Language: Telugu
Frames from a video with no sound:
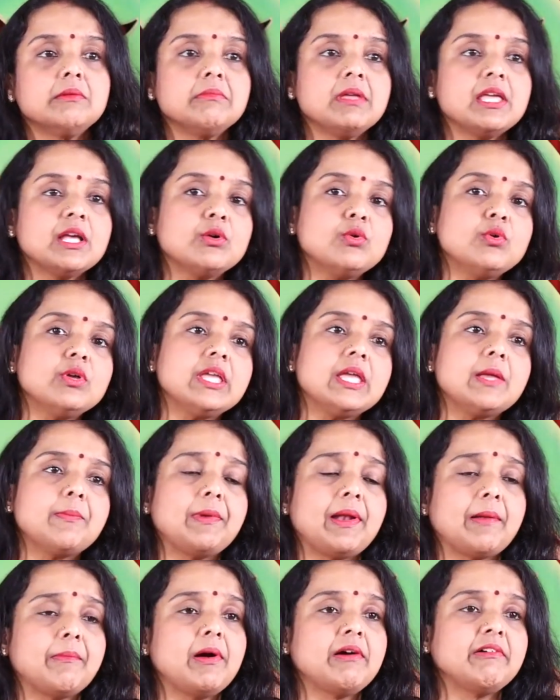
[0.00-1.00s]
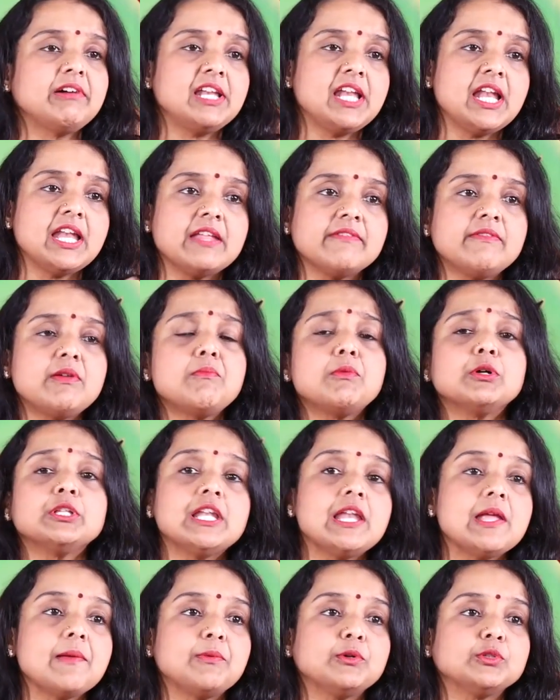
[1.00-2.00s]
మీకు ఈ ప్రభావాలు అనేవి
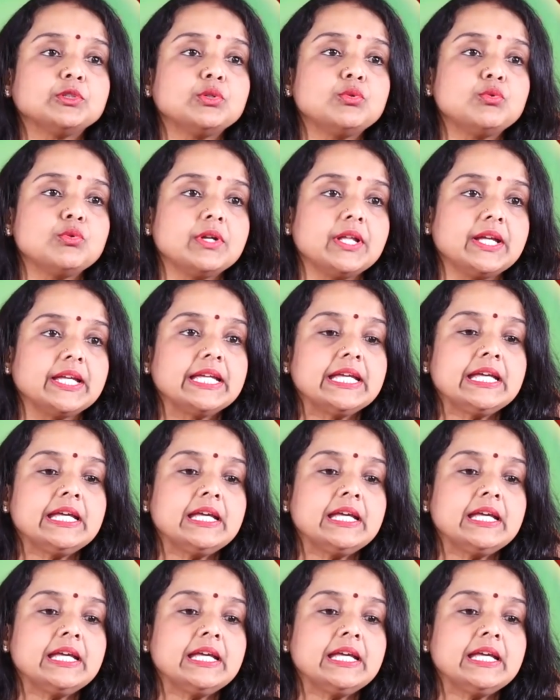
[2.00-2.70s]
మొదలైపోతూ ఉంటాయి